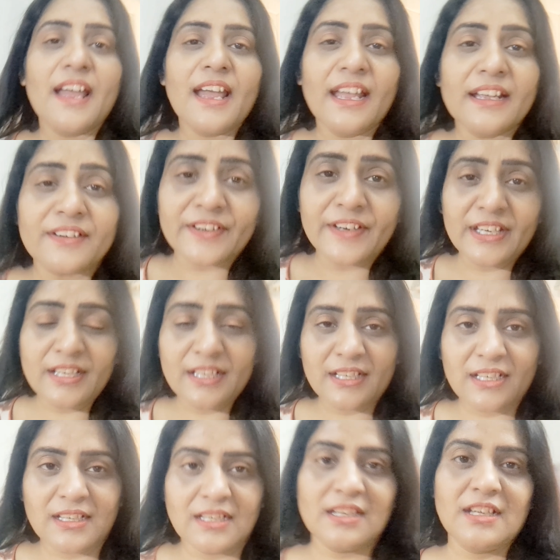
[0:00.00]
आई एग्री
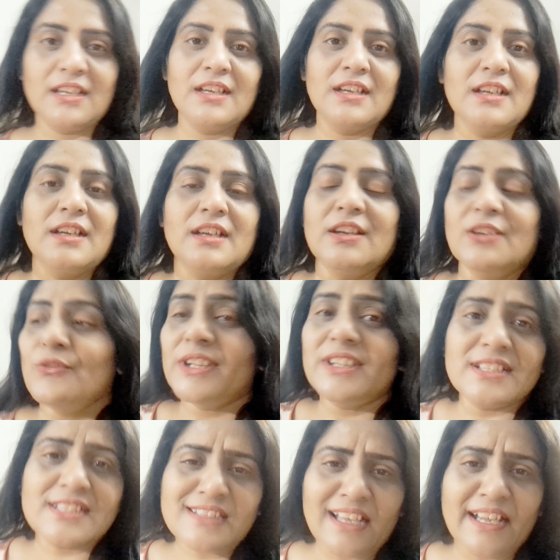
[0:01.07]
विद
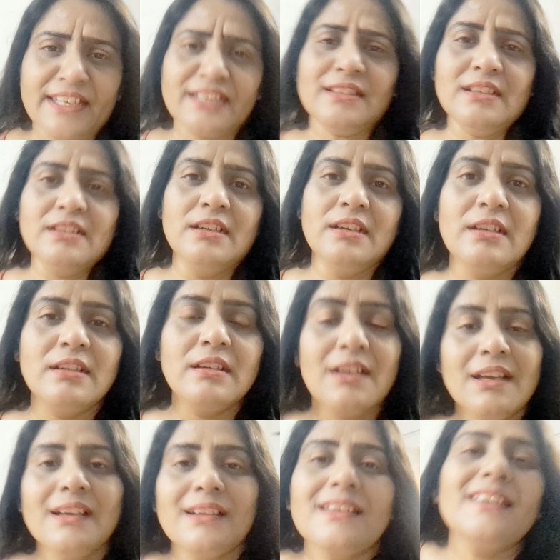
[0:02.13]
दिस लाइन
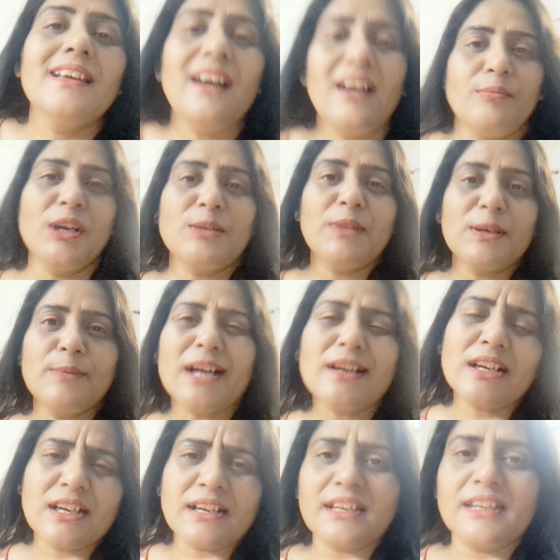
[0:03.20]
कि हाँ बक बक बक
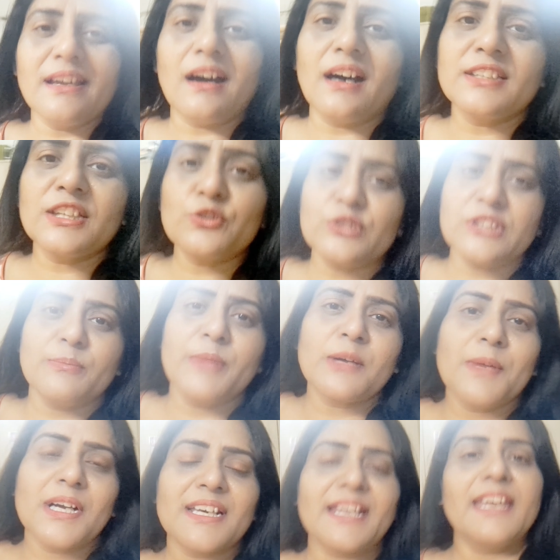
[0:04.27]
करने की आदत होती है बक
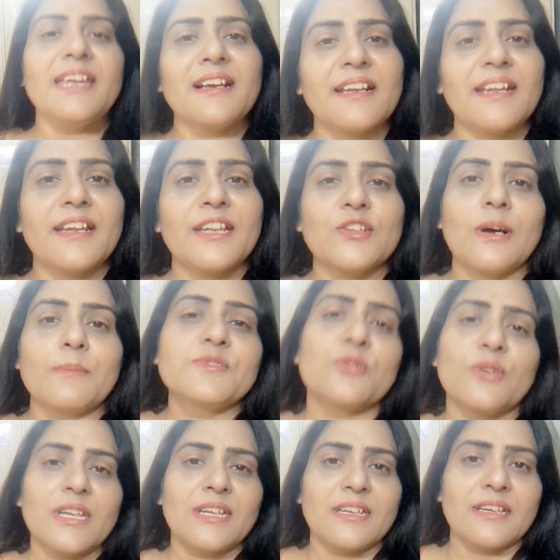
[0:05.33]
बक नहीं करेंगे तो आप
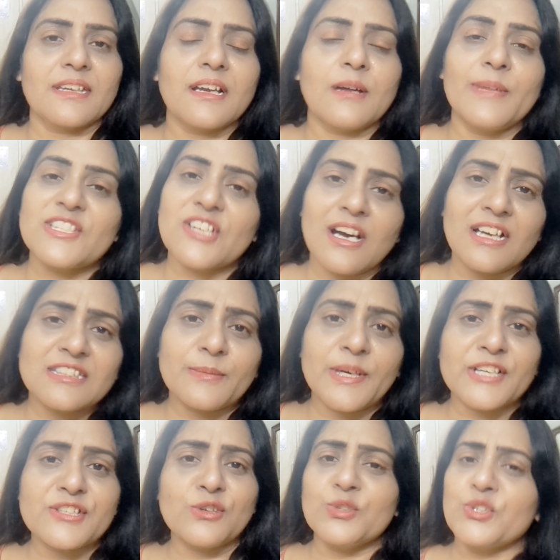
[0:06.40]
सुनेंगे क्या मैं शांत
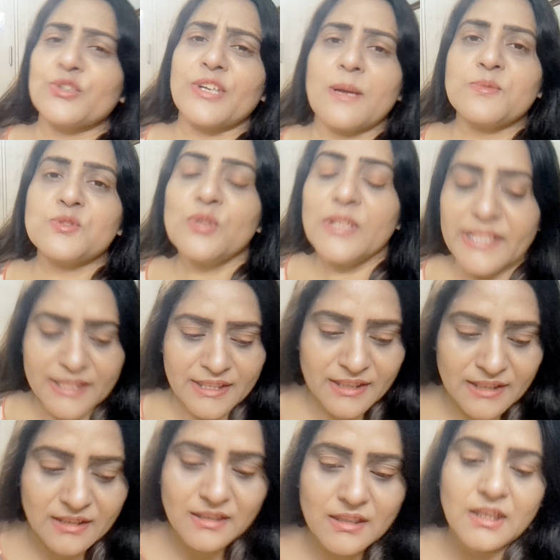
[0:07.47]
बैठ जाऊँगी तो क्या आप सुन
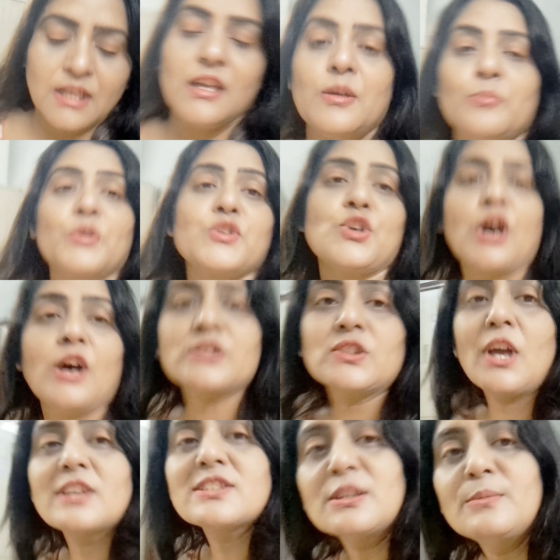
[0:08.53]
लेंगे मैं शांत
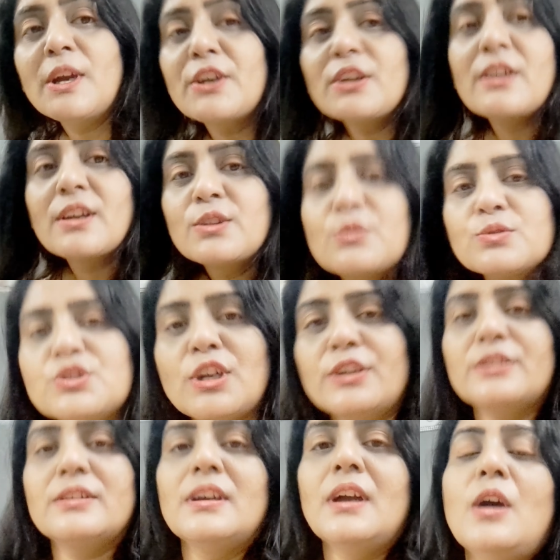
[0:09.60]
ऐसे ही बैठी रहती हूँ
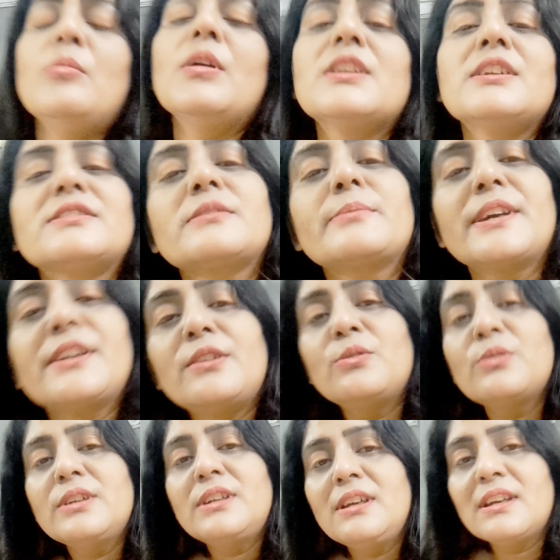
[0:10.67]
चलिए बहुत देर तक बैठी
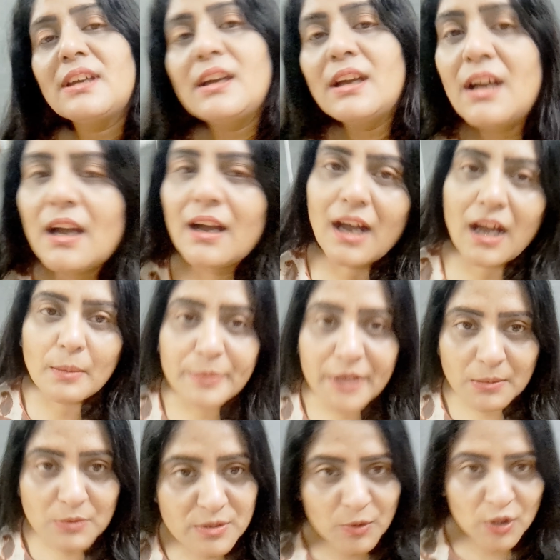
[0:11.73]
रहूँगी ठीक है आप
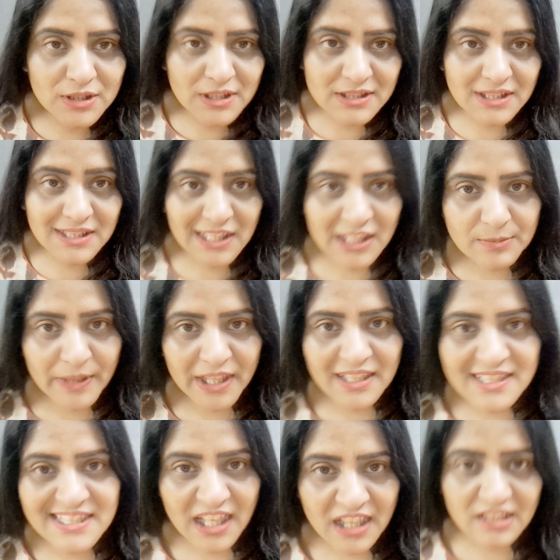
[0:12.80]
क्या मुझे बहुत देर तक देख पाएंगे
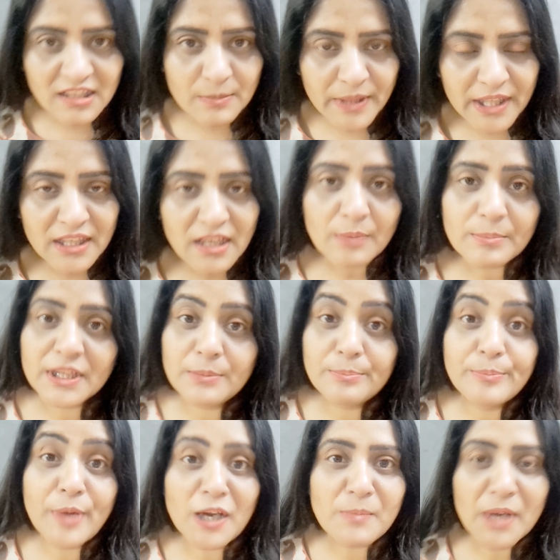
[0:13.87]
सहन कर पाएंगे आप मेरी
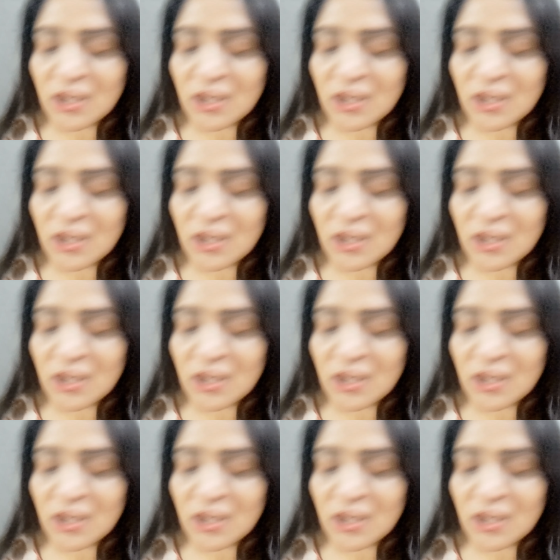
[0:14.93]
बक